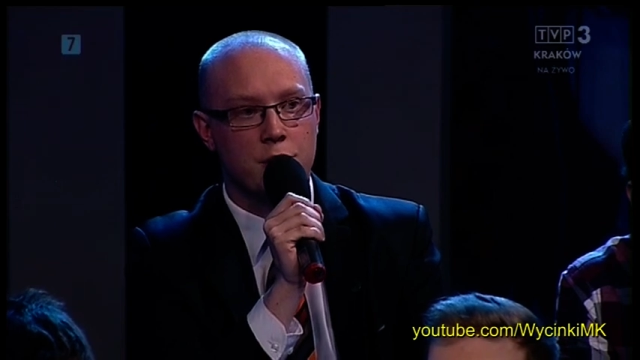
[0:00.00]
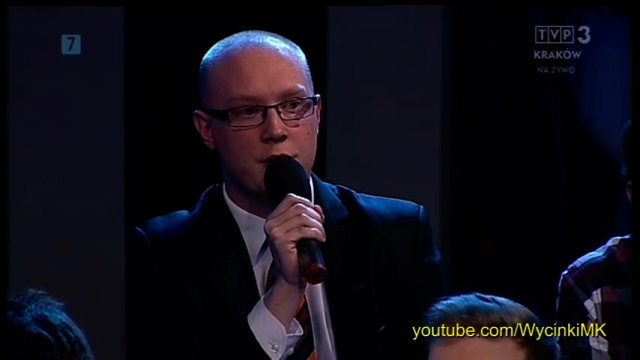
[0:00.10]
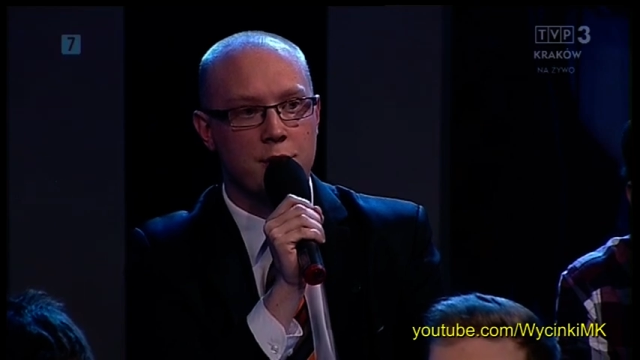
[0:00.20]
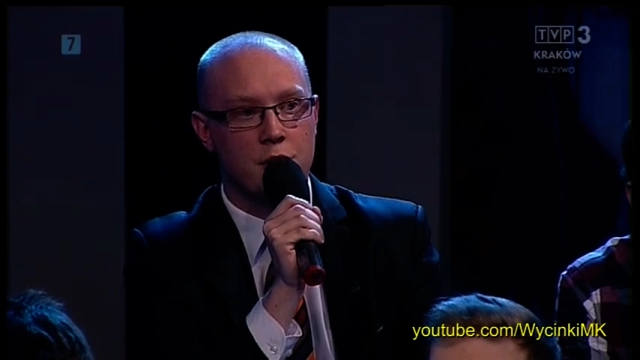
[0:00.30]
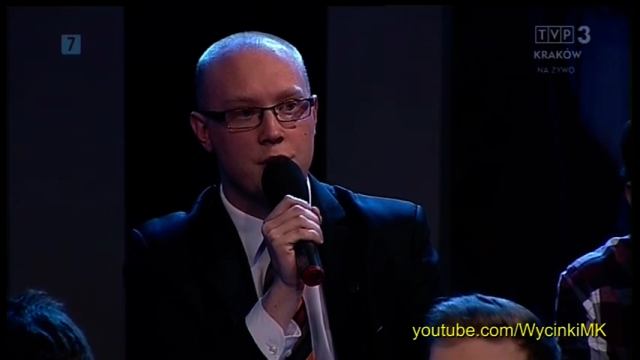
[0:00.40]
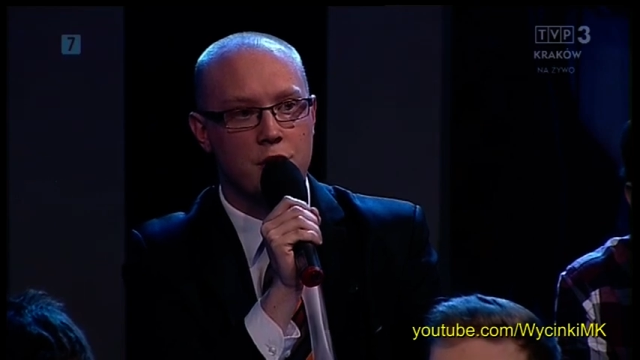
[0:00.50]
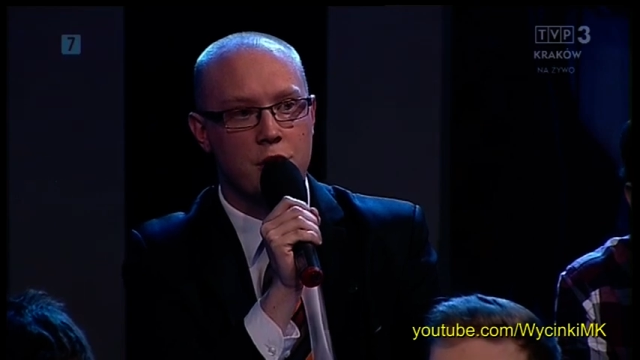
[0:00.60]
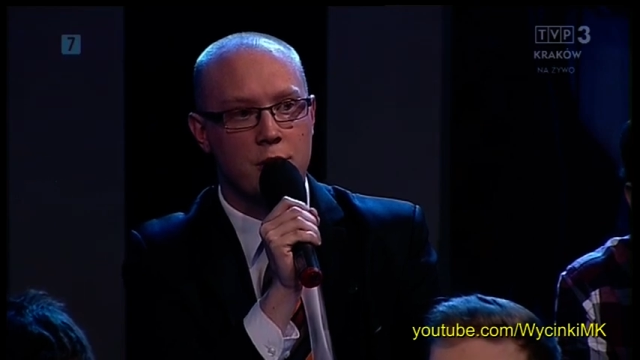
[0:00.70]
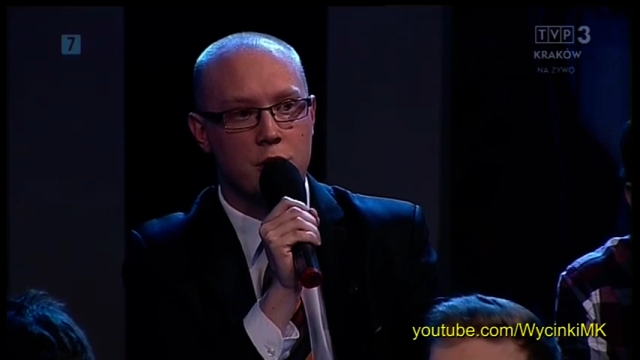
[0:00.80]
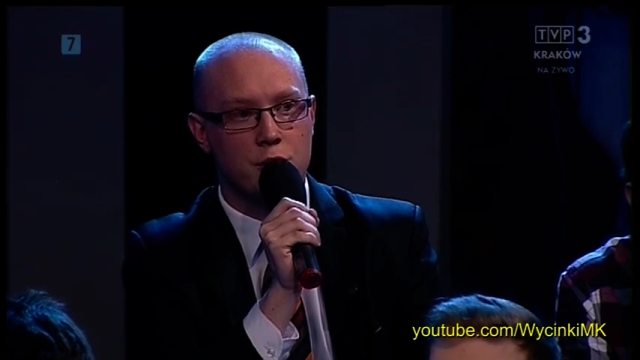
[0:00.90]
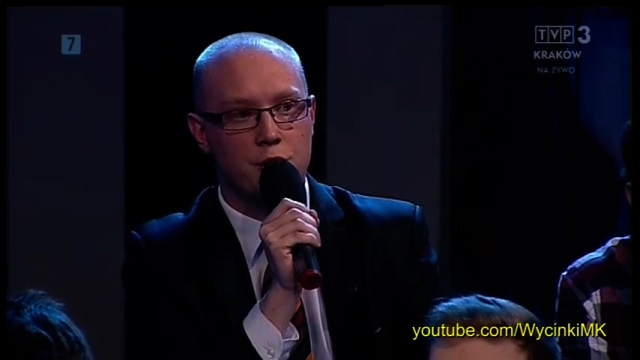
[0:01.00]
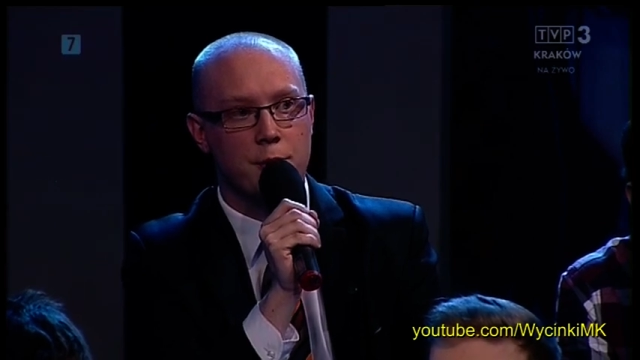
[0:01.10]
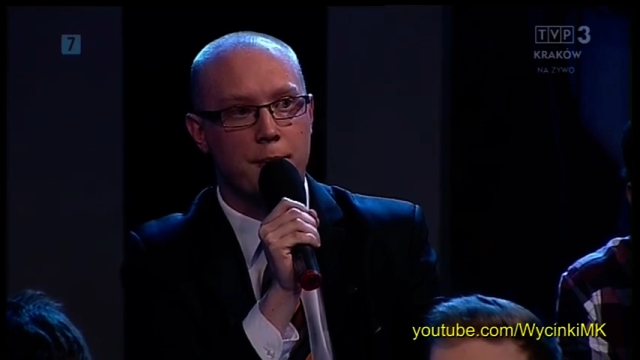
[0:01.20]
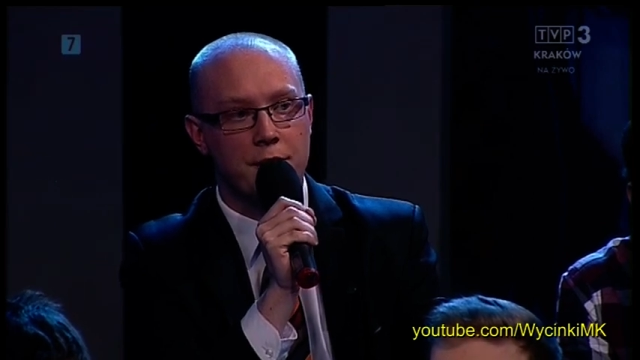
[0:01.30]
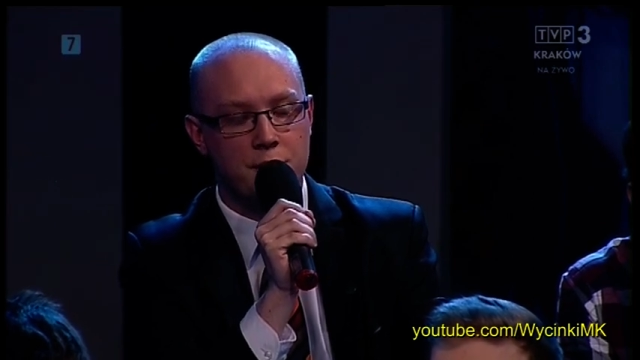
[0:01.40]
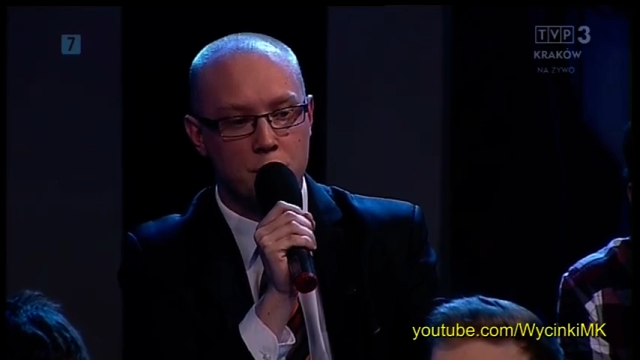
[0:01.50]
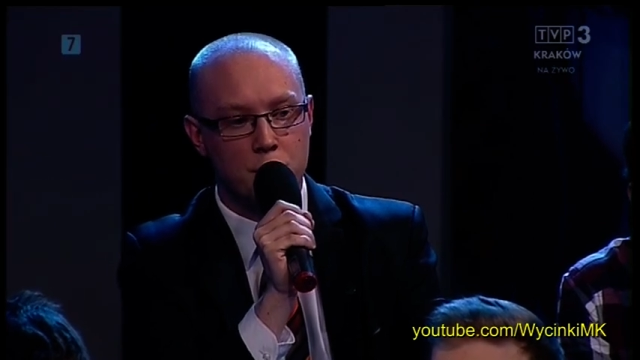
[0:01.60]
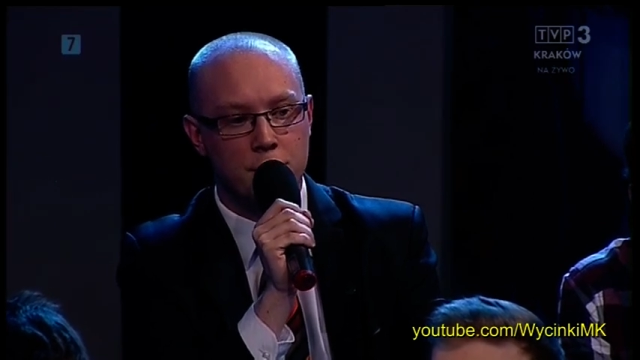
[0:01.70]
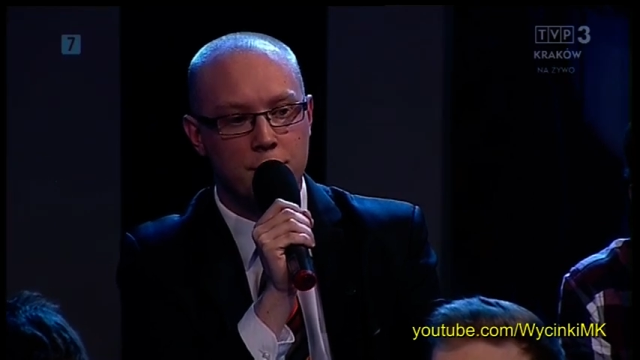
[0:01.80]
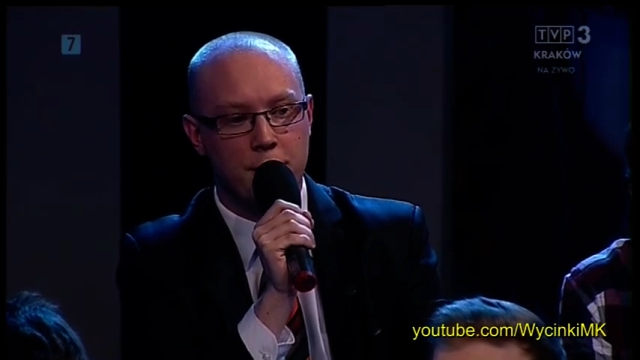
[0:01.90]
do zamknięcia działalności. W
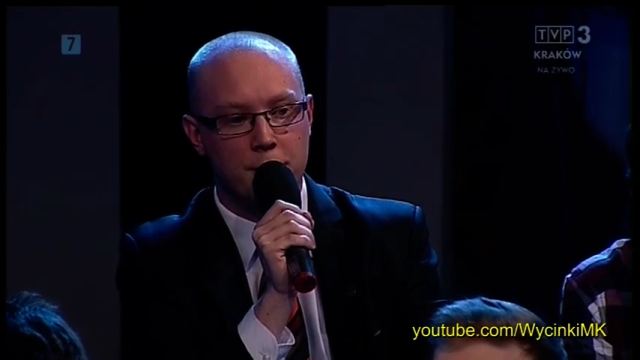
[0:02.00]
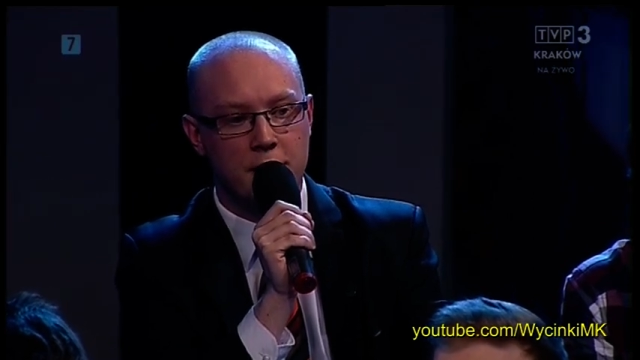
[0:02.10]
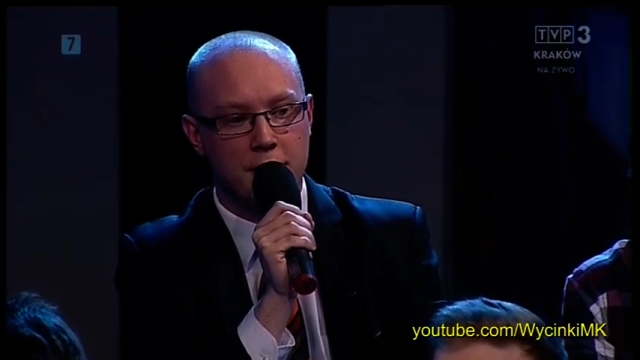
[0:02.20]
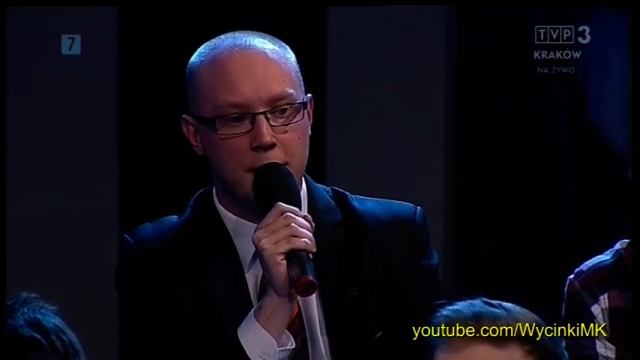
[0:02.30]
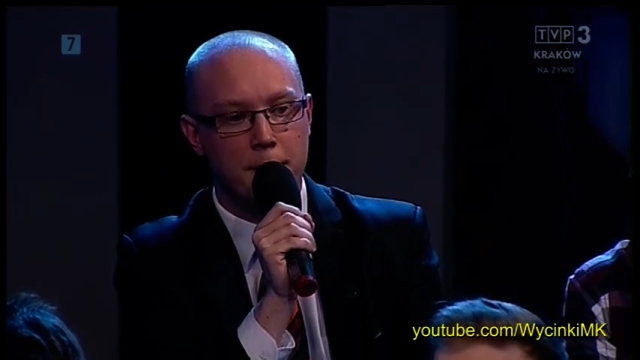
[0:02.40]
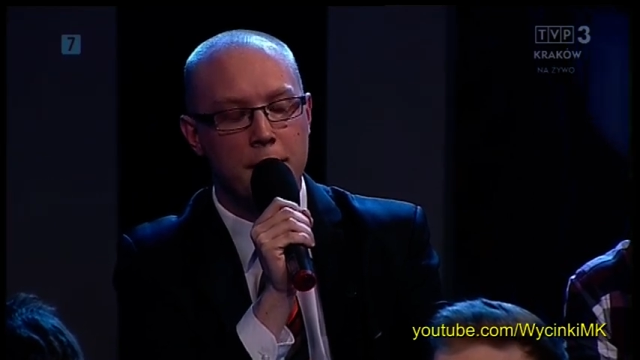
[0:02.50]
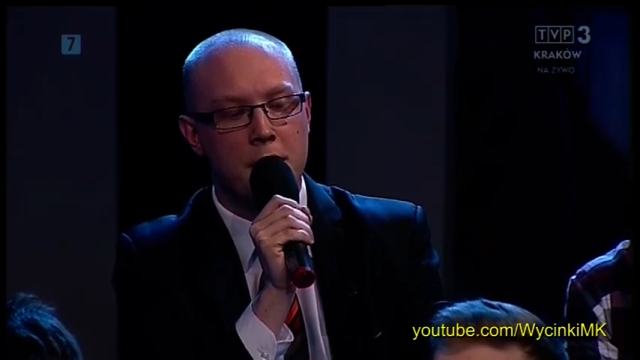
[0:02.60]
związku z tym dwa pytania.